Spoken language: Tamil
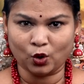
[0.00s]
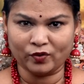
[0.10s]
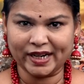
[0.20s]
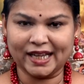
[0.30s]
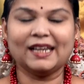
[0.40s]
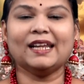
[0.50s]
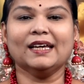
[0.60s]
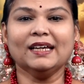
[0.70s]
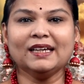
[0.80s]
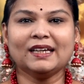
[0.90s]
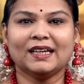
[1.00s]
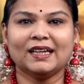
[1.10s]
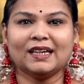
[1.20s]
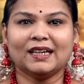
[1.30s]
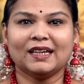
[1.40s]
கோவில்களில்
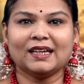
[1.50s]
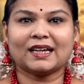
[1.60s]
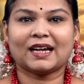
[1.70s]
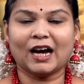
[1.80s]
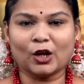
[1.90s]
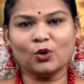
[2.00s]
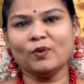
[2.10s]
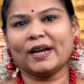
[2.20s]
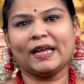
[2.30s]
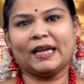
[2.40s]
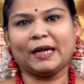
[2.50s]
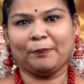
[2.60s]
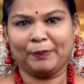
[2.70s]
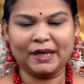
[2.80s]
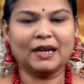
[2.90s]
கருவறைக்கு
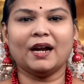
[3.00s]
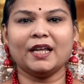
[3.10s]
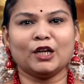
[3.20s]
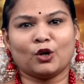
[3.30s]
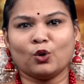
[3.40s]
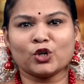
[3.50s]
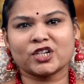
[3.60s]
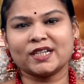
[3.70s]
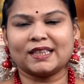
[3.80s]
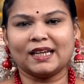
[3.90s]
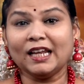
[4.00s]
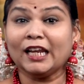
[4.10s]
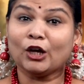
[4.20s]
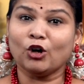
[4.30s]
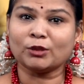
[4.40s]
பின்னாடி கோஷ்டத்தில்
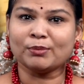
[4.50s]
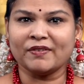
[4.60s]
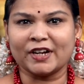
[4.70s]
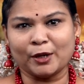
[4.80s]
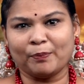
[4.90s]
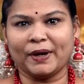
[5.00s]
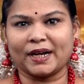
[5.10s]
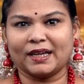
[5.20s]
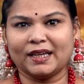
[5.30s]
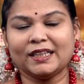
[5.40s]
லிங்கோத்பவர் இருப்பார்